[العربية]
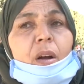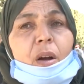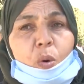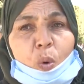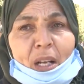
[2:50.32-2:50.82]

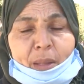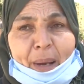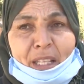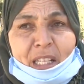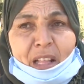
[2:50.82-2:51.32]
آه، وقت
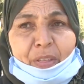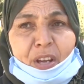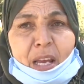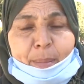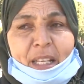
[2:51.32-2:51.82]
بعد ثلاثة
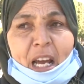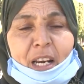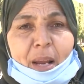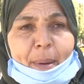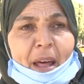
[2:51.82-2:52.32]
أيام
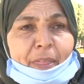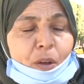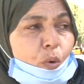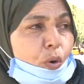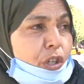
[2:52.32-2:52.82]
دخلنا
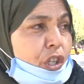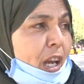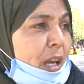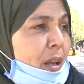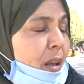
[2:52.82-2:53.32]
بعضنا وكل
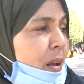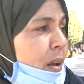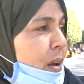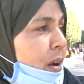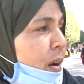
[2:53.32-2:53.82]
شيء
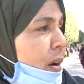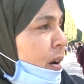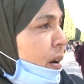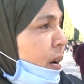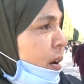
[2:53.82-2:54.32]

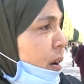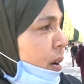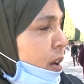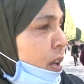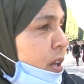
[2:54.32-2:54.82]

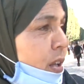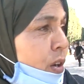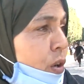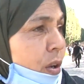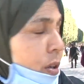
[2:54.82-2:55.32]
آه،
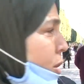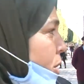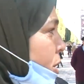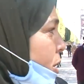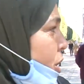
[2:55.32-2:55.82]

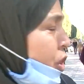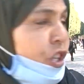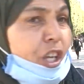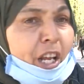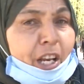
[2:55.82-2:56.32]

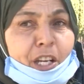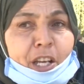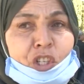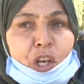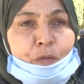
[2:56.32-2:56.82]

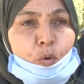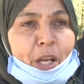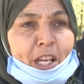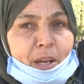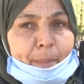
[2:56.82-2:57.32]
جيراننا شافوا
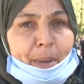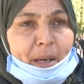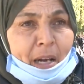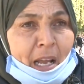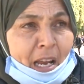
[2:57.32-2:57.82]
ولادهم
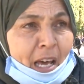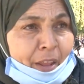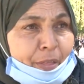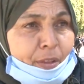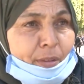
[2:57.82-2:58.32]
على
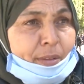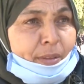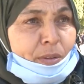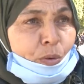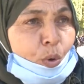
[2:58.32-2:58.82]
الأرض
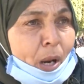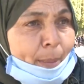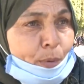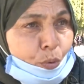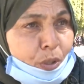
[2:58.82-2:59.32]

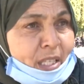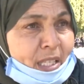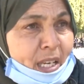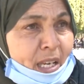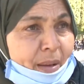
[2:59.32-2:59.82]
تراب
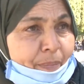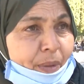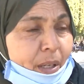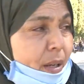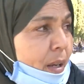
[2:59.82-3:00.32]
تونسية
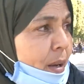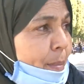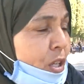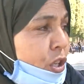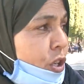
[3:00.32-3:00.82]

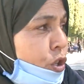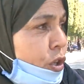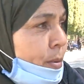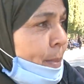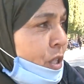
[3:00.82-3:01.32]

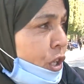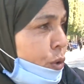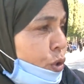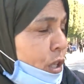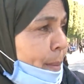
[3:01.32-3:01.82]
ما
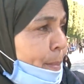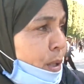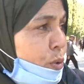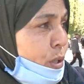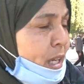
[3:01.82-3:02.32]
شدوش
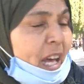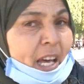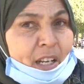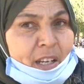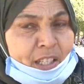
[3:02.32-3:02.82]
لمبادوزة
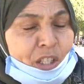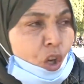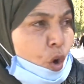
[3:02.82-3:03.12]
نهار عيد